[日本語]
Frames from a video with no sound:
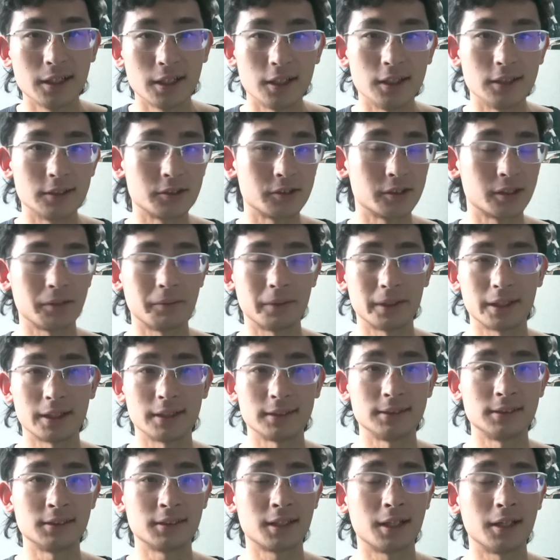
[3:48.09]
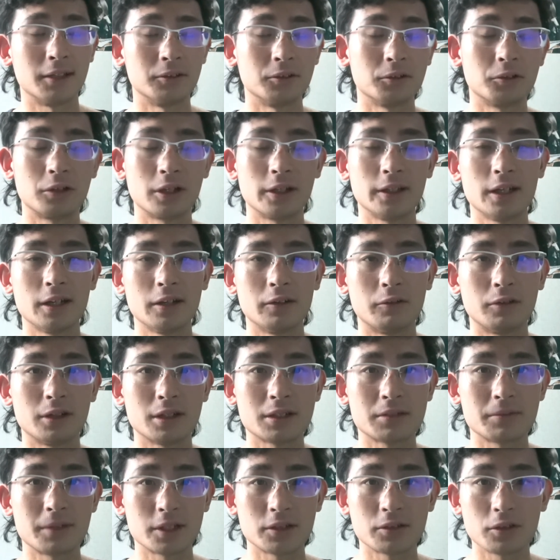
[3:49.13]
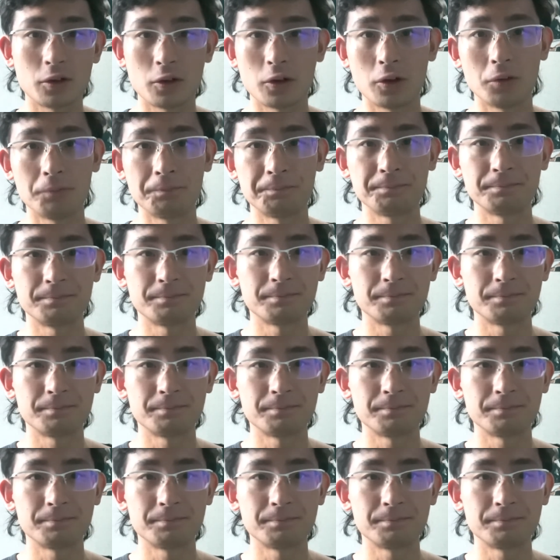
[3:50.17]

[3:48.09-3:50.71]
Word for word: えそれじゃあまた次回の動画でお会いしましょう。